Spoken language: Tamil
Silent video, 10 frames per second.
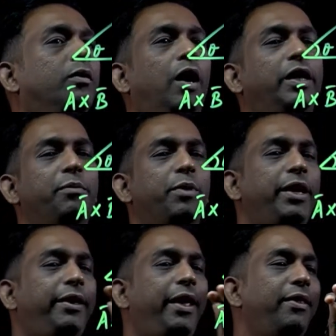அதே மாதிரி
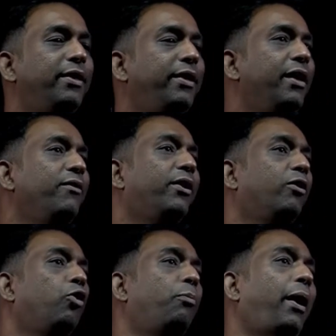ஏ இந்த ஏ
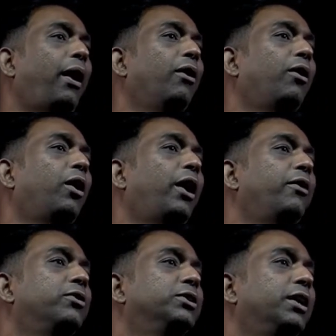வெக்டருக்கு ஒரு பேரலாக லைன்
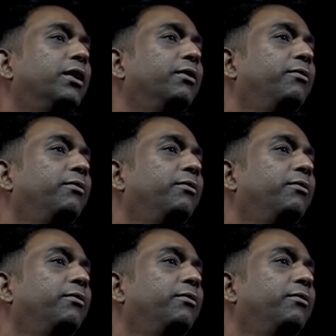வரைஞ்சிக்கிறேன்